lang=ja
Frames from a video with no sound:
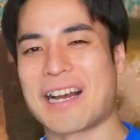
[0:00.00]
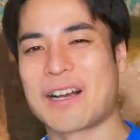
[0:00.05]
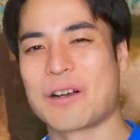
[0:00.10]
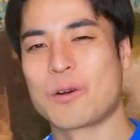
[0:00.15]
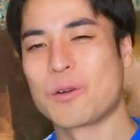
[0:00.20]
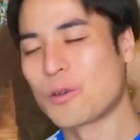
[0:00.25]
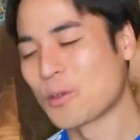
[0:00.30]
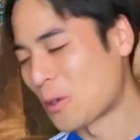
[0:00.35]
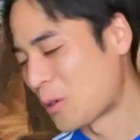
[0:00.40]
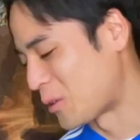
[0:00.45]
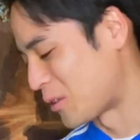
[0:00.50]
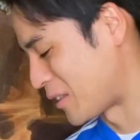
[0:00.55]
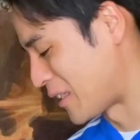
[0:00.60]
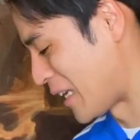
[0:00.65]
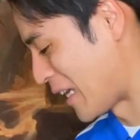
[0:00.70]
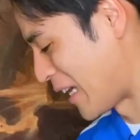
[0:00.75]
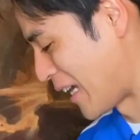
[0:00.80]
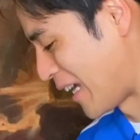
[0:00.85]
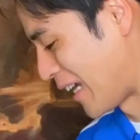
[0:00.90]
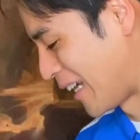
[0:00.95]
この曲好
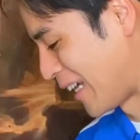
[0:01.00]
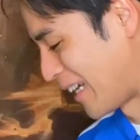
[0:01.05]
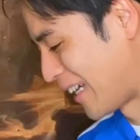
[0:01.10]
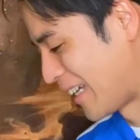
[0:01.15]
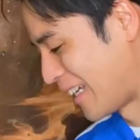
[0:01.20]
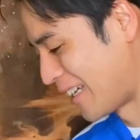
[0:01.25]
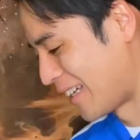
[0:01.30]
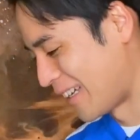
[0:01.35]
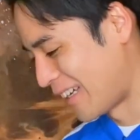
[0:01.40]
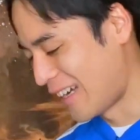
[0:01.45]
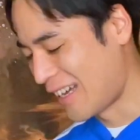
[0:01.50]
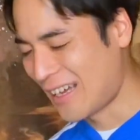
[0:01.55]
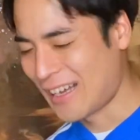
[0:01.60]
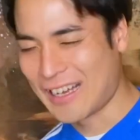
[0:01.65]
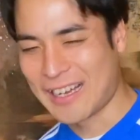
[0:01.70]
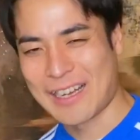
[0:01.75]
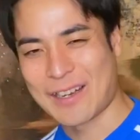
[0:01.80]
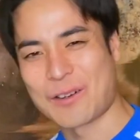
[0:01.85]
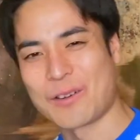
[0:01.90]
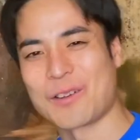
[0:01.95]
き。
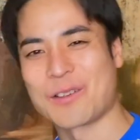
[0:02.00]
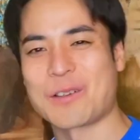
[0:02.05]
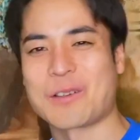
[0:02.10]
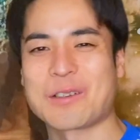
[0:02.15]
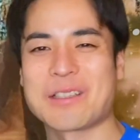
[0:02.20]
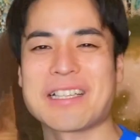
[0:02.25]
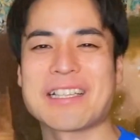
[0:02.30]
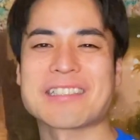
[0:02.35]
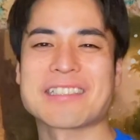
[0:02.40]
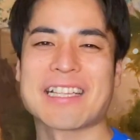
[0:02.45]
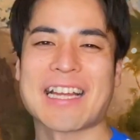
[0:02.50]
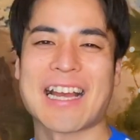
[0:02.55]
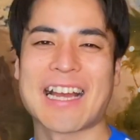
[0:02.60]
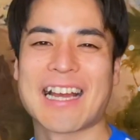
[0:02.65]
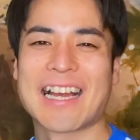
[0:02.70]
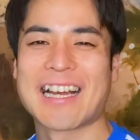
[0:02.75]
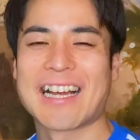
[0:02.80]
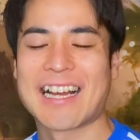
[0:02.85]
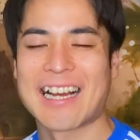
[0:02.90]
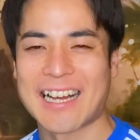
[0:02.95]
この曲いいですね。
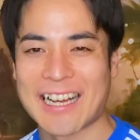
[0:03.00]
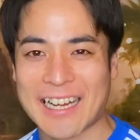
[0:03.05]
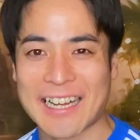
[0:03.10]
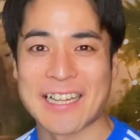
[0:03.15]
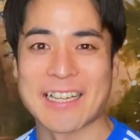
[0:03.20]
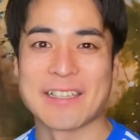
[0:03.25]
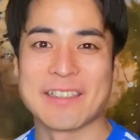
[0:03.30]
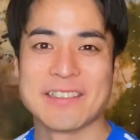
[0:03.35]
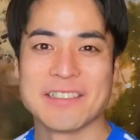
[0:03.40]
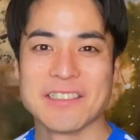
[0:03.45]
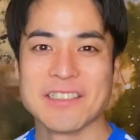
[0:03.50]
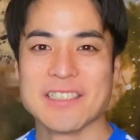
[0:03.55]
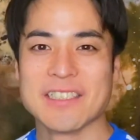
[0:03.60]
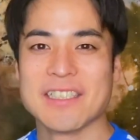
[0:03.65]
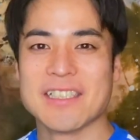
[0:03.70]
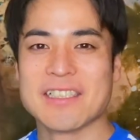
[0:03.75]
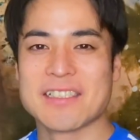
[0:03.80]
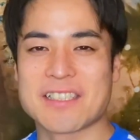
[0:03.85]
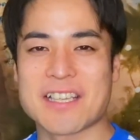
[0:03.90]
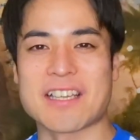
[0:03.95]
はい。
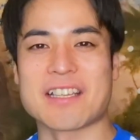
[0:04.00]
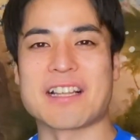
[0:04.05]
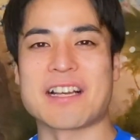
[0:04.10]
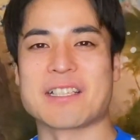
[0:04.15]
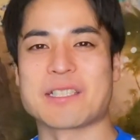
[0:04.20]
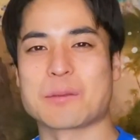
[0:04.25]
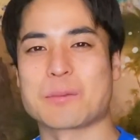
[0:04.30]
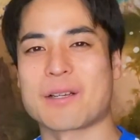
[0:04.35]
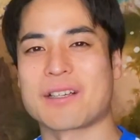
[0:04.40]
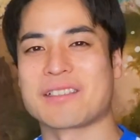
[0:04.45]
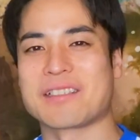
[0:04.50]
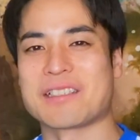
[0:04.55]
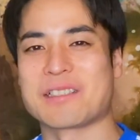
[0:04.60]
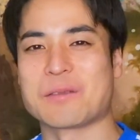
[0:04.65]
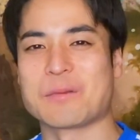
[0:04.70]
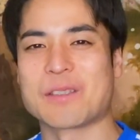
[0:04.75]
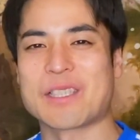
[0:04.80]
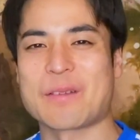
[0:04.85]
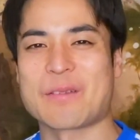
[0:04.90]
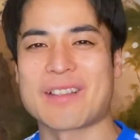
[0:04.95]
ぜひ
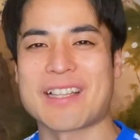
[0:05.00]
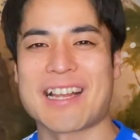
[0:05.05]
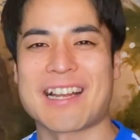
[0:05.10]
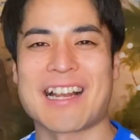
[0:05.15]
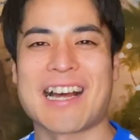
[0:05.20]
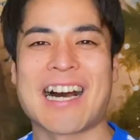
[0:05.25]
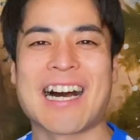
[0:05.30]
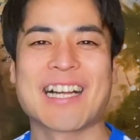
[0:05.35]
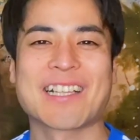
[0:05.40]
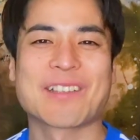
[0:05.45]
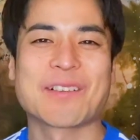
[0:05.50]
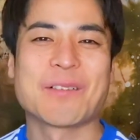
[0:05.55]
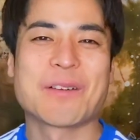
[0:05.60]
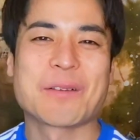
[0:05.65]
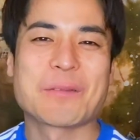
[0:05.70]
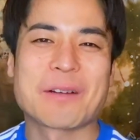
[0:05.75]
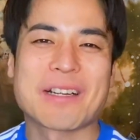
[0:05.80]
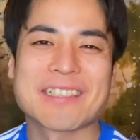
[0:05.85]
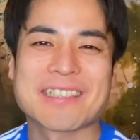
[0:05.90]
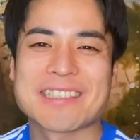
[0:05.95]
ダンスプラクティス見てみたいなと思
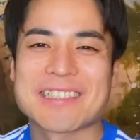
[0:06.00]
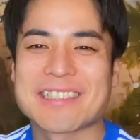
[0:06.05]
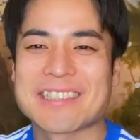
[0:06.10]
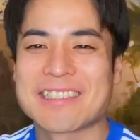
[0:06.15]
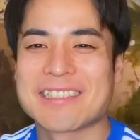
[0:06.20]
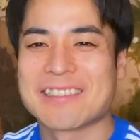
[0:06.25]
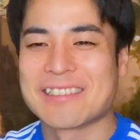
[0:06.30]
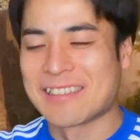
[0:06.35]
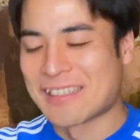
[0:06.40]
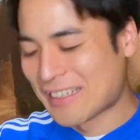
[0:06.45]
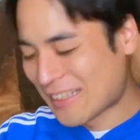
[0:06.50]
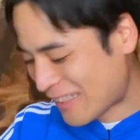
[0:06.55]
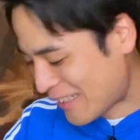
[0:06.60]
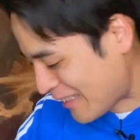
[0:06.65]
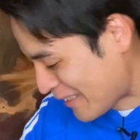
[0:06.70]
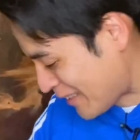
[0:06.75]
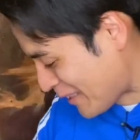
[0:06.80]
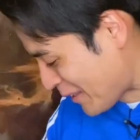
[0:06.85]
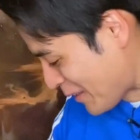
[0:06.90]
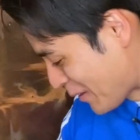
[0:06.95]
います。
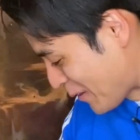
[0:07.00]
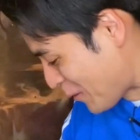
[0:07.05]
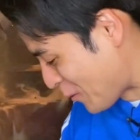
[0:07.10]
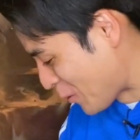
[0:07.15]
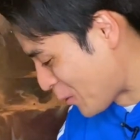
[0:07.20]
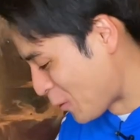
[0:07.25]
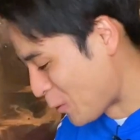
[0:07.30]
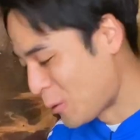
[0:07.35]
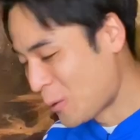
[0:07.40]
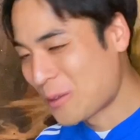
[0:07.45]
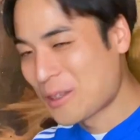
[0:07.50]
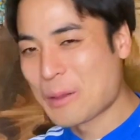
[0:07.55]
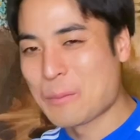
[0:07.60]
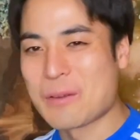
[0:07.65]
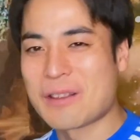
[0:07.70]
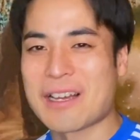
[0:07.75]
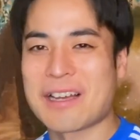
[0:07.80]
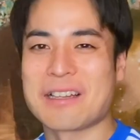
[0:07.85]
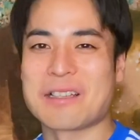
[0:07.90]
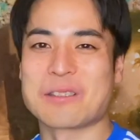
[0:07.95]
ね、ぜひこれ踊って
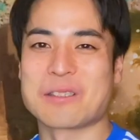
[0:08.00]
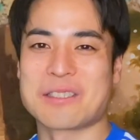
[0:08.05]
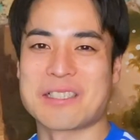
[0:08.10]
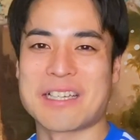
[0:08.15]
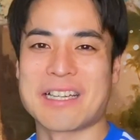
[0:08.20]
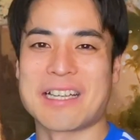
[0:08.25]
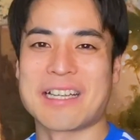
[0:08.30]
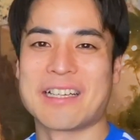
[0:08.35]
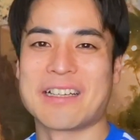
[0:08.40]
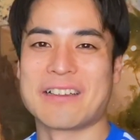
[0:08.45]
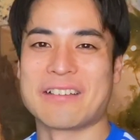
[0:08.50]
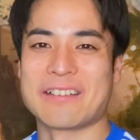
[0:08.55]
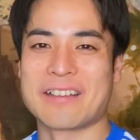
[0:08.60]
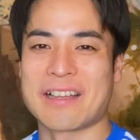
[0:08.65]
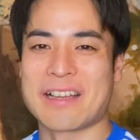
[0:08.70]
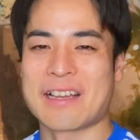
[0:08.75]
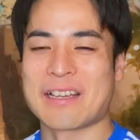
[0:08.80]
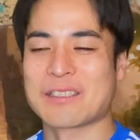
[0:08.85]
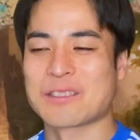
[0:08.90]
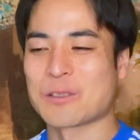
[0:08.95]
みたいですし、
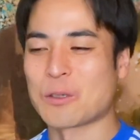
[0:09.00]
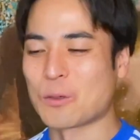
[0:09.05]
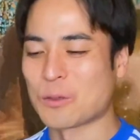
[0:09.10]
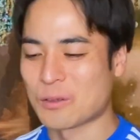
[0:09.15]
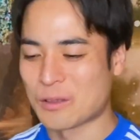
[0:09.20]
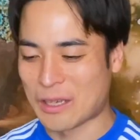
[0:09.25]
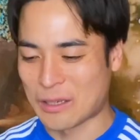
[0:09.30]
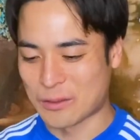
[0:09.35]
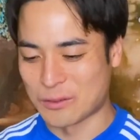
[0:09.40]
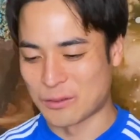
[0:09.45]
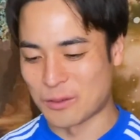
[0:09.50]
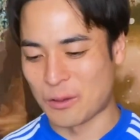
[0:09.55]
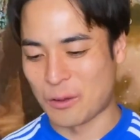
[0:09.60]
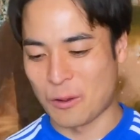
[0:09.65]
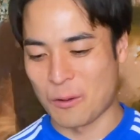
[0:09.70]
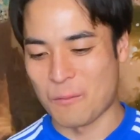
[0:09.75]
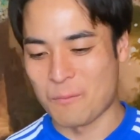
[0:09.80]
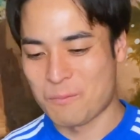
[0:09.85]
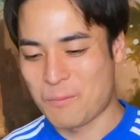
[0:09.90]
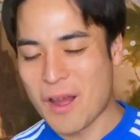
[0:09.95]
ね、そうたくんの
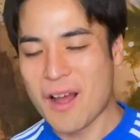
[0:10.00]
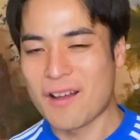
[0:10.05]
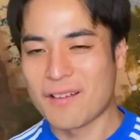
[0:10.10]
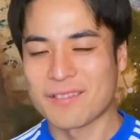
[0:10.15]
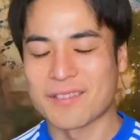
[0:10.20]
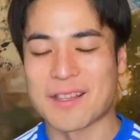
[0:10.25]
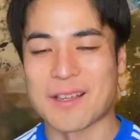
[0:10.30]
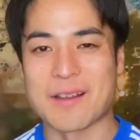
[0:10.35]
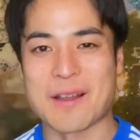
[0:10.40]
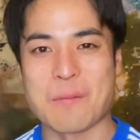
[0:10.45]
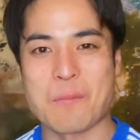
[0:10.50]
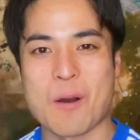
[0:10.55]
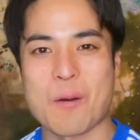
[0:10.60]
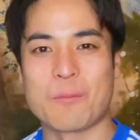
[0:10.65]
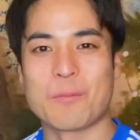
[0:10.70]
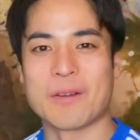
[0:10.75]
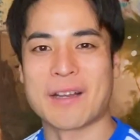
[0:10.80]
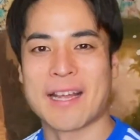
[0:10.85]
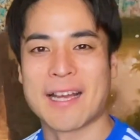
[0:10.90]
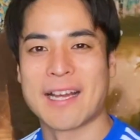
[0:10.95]
このバーンっていうね、
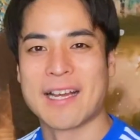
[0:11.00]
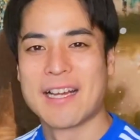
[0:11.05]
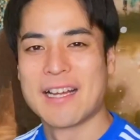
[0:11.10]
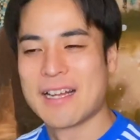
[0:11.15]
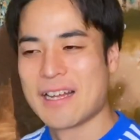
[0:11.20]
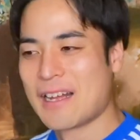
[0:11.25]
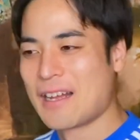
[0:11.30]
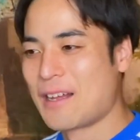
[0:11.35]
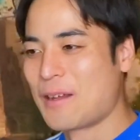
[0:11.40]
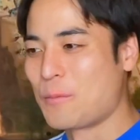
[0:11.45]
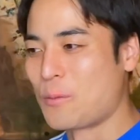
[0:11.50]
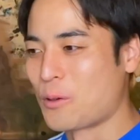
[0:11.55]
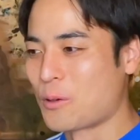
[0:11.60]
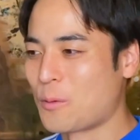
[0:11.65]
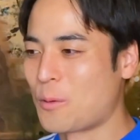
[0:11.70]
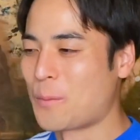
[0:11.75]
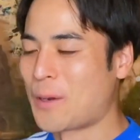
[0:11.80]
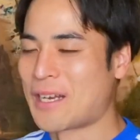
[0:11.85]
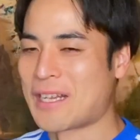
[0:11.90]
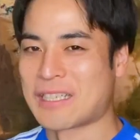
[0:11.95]
ポップね、僕
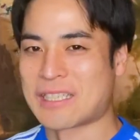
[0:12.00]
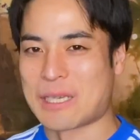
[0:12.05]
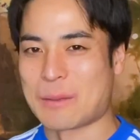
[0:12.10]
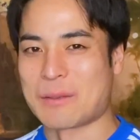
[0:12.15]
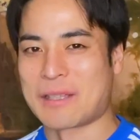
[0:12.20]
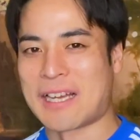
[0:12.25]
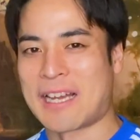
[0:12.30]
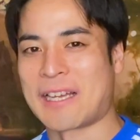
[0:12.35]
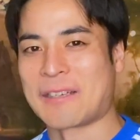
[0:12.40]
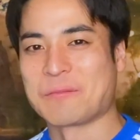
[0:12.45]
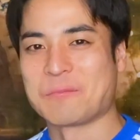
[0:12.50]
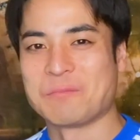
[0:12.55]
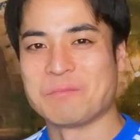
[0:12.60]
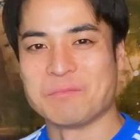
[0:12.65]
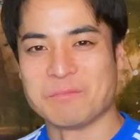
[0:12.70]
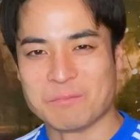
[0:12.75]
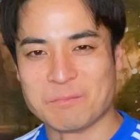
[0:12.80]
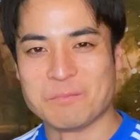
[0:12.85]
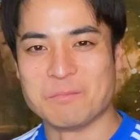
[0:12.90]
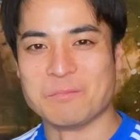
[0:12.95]
も真似してみたい。
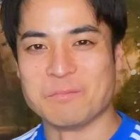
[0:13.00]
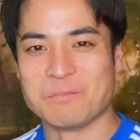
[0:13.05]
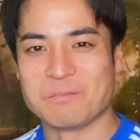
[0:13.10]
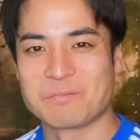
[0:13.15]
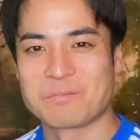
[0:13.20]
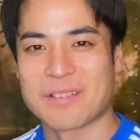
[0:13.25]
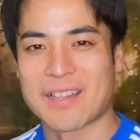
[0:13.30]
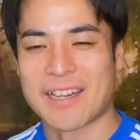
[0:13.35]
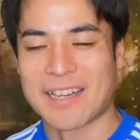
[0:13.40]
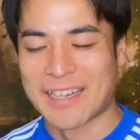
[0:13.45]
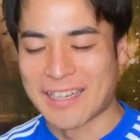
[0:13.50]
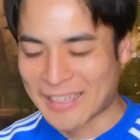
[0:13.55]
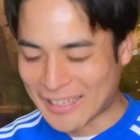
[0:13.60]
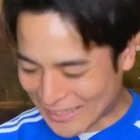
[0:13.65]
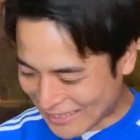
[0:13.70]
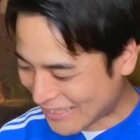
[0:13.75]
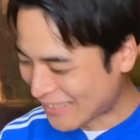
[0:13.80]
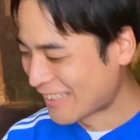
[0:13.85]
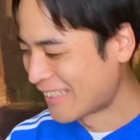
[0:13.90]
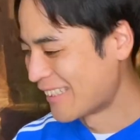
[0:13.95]
うん。
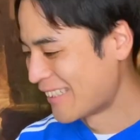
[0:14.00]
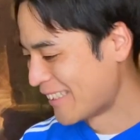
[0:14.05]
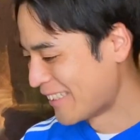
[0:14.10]
はい。